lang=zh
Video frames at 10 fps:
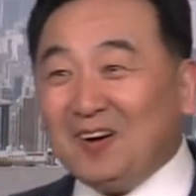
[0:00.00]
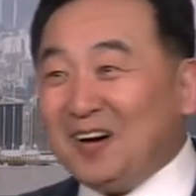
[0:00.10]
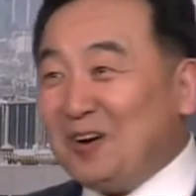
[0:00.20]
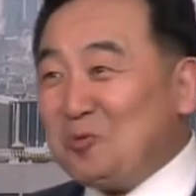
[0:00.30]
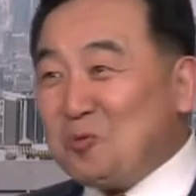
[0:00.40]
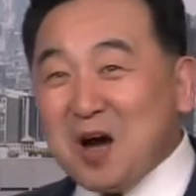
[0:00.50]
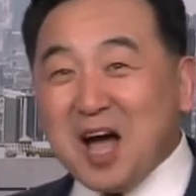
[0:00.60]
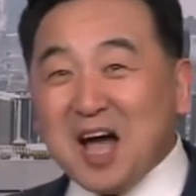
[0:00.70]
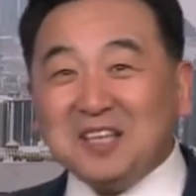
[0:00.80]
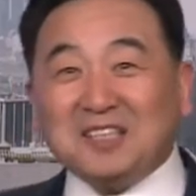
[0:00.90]
呃，武
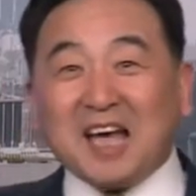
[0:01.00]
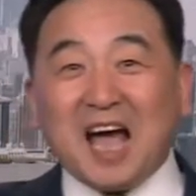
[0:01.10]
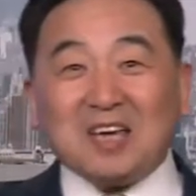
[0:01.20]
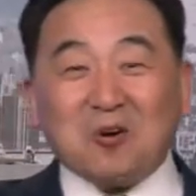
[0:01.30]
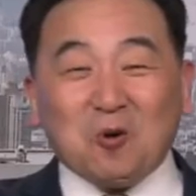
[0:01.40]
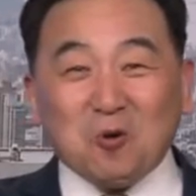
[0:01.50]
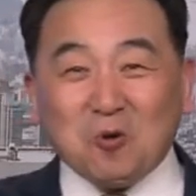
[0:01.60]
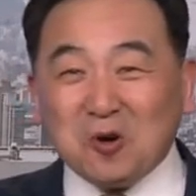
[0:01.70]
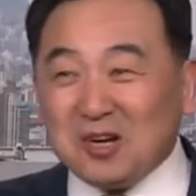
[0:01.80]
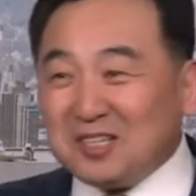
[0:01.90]
汉加油！
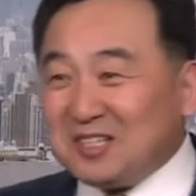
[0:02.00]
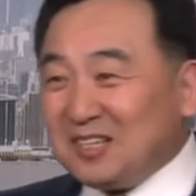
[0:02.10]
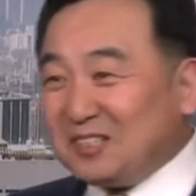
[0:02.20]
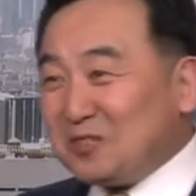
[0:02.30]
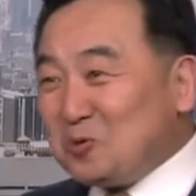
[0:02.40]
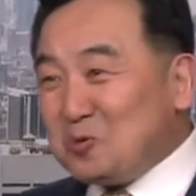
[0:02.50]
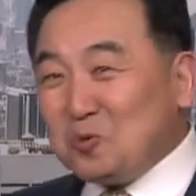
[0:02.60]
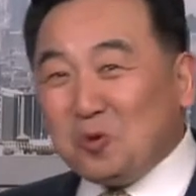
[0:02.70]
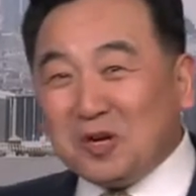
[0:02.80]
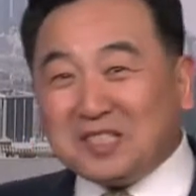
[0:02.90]
写中
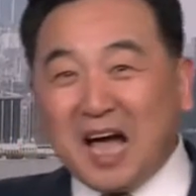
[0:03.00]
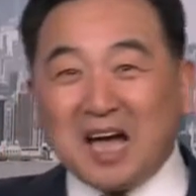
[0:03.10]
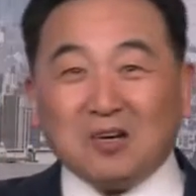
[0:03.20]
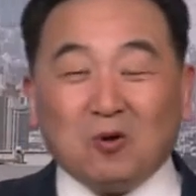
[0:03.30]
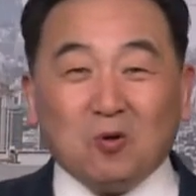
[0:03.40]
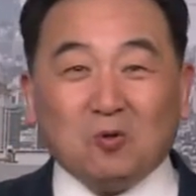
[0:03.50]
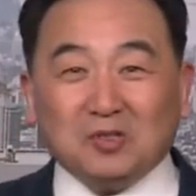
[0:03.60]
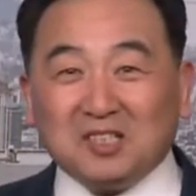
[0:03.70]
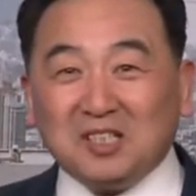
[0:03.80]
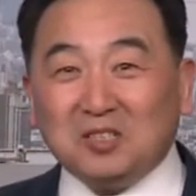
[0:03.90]
国加油！
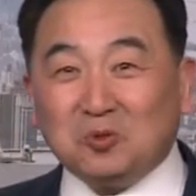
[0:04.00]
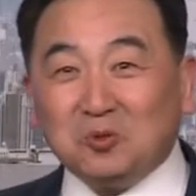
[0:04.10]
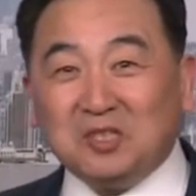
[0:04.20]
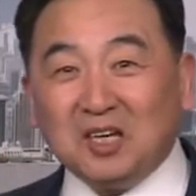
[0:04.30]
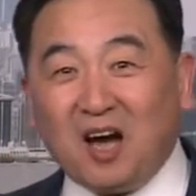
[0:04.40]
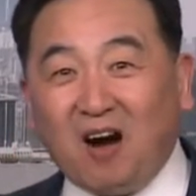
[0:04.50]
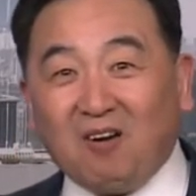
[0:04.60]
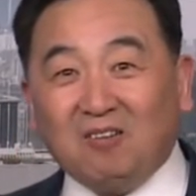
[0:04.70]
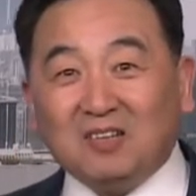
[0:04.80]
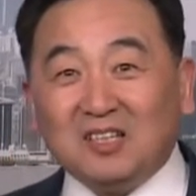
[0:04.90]
习主席
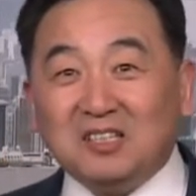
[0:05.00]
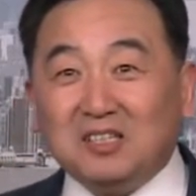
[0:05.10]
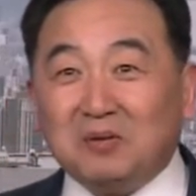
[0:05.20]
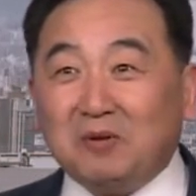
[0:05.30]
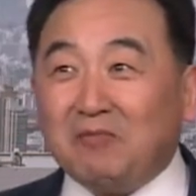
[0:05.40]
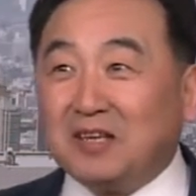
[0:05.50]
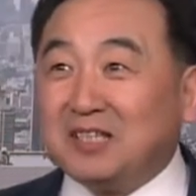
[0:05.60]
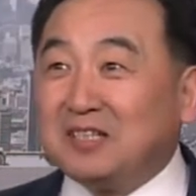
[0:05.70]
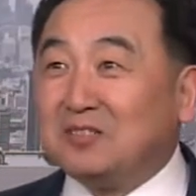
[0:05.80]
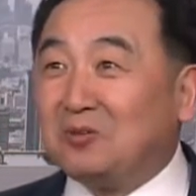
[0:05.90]
好！这习近平往
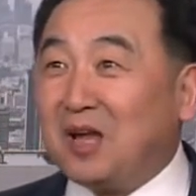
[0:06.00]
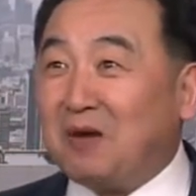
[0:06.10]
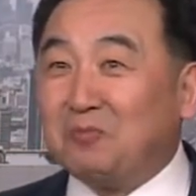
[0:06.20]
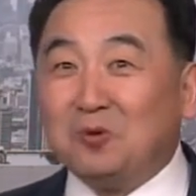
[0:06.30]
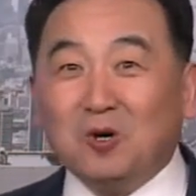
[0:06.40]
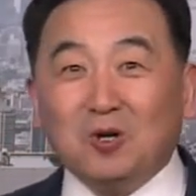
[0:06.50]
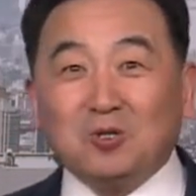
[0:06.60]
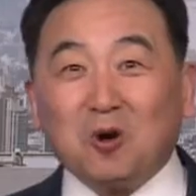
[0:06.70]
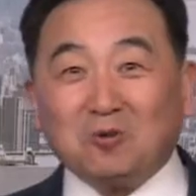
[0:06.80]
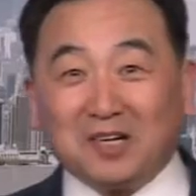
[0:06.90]
前走两步，
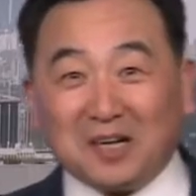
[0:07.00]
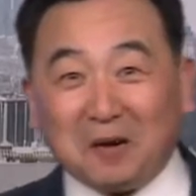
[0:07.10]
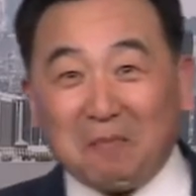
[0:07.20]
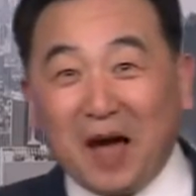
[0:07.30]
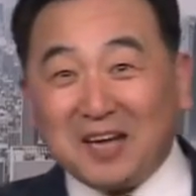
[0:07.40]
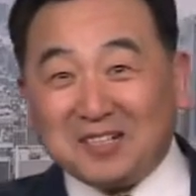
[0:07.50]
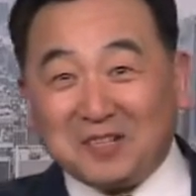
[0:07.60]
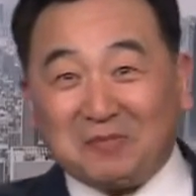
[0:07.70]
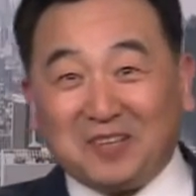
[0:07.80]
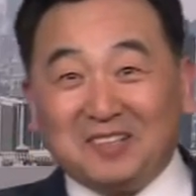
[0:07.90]
冲着这个拍视
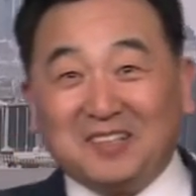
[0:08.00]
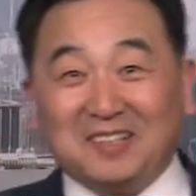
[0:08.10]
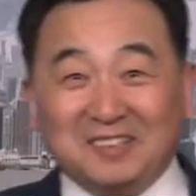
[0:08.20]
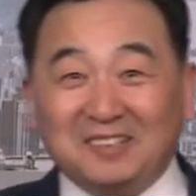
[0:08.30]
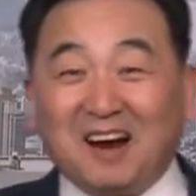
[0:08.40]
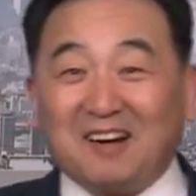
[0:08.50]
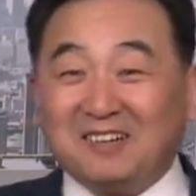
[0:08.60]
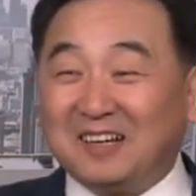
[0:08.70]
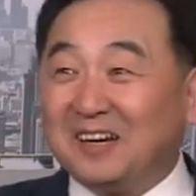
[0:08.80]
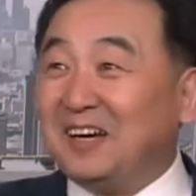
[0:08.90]
频的这个，嚷嚷
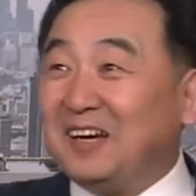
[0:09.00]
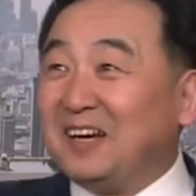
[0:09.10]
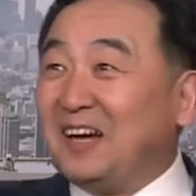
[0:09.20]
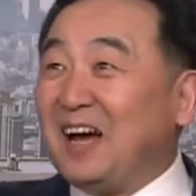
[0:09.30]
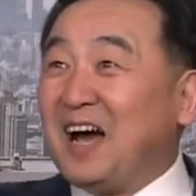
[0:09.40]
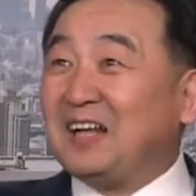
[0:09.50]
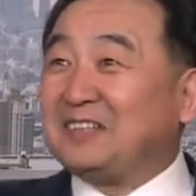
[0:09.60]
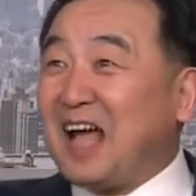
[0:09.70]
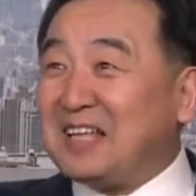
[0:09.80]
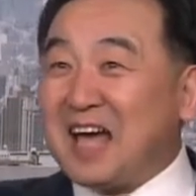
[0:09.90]
这个，啊，
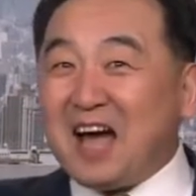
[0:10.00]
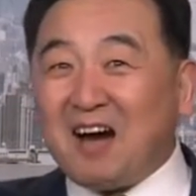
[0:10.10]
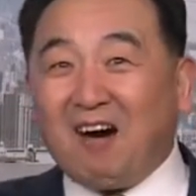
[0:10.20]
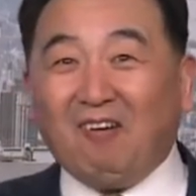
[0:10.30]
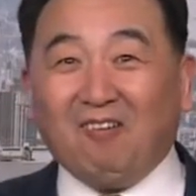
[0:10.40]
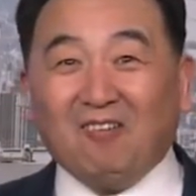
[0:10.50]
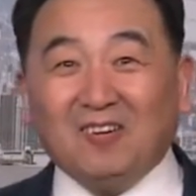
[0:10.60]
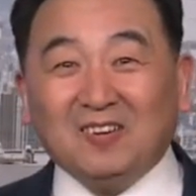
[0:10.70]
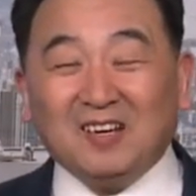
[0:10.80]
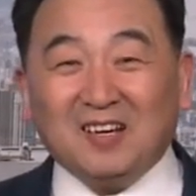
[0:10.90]
大家好！
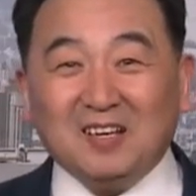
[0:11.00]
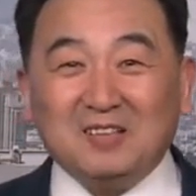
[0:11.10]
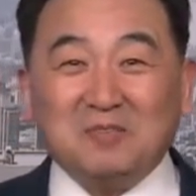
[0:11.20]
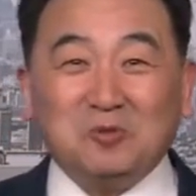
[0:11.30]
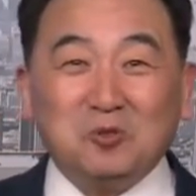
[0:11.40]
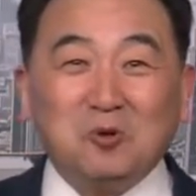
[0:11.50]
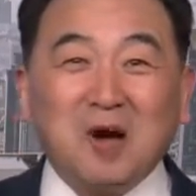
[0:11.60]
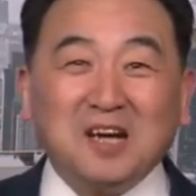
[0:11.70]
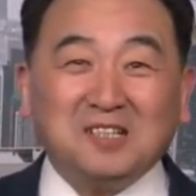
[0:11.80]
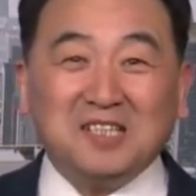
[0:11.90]
他怎么说
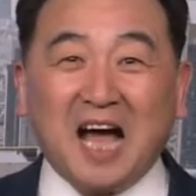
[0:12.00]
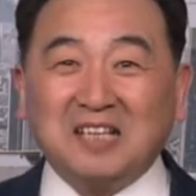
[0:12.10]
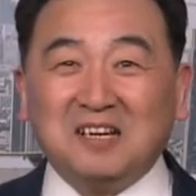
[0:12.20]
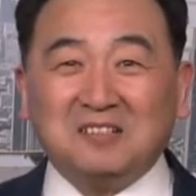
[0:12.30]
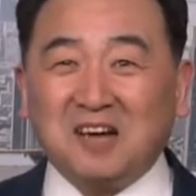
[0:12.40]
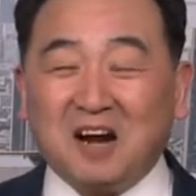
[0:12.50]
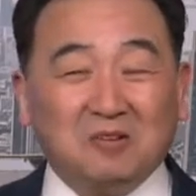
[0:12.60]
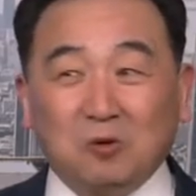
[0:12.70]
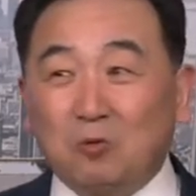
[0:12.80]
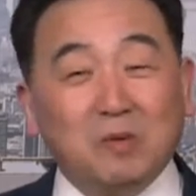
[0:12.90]
话是娘娘嗓？
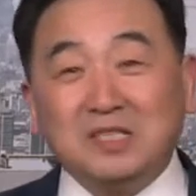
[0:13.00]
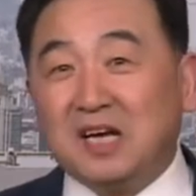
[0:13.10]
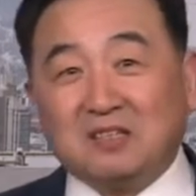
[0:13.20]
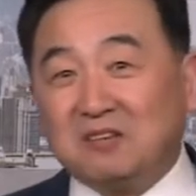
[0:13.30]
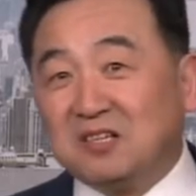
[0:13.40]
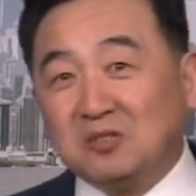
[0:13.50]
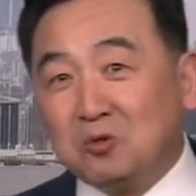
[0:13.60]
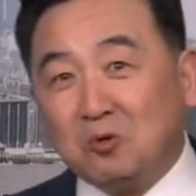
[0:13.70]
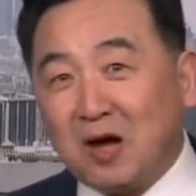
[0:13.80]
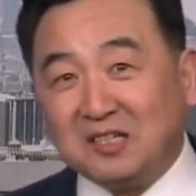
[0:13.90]
我没想到他
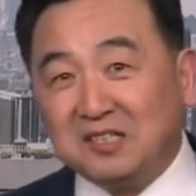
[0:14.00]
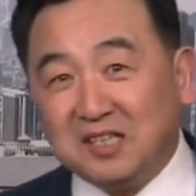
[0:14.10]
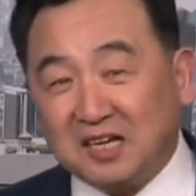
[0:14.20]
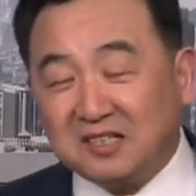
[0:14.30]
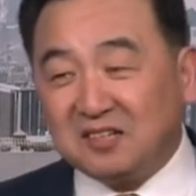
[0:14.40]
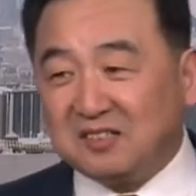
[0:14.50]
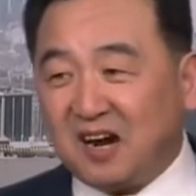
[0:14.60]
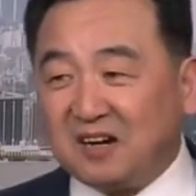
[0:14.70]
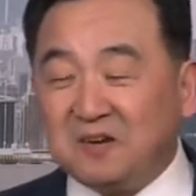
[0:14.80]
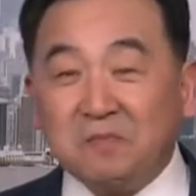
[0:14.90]
说话是娘娘嗓，
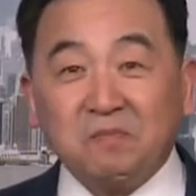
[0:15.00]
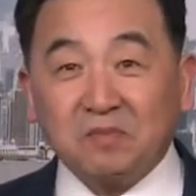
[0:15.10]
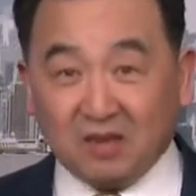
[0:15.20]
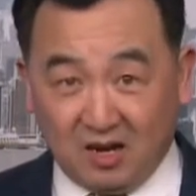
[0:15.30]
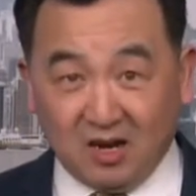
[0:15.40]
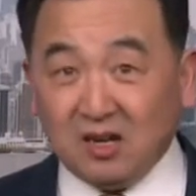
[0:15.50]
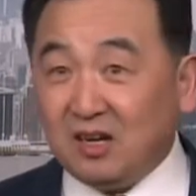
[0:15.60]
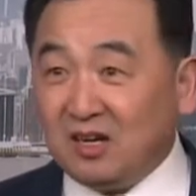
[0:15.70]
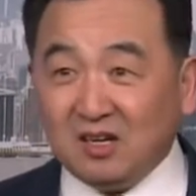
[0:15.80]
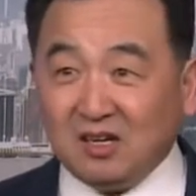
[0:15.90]
哎。
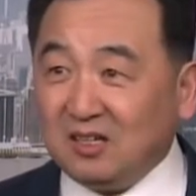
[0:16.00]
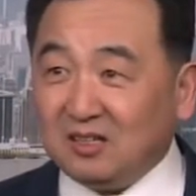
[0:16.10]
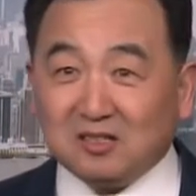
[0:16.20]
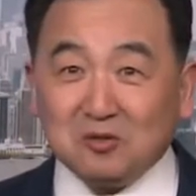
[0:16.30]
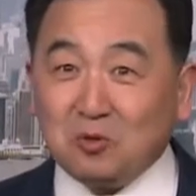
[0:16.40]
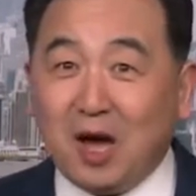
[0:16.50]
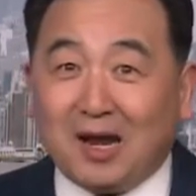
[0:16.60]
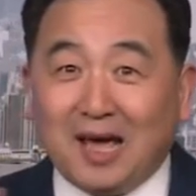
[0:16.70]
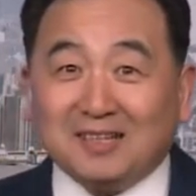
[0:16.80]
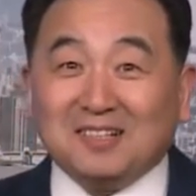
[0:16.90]
呃，跟原
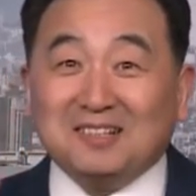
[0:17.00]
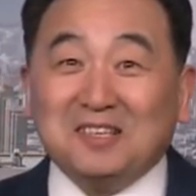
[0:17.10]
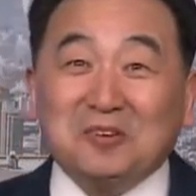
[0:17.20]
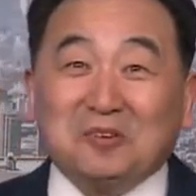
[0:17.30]
来声音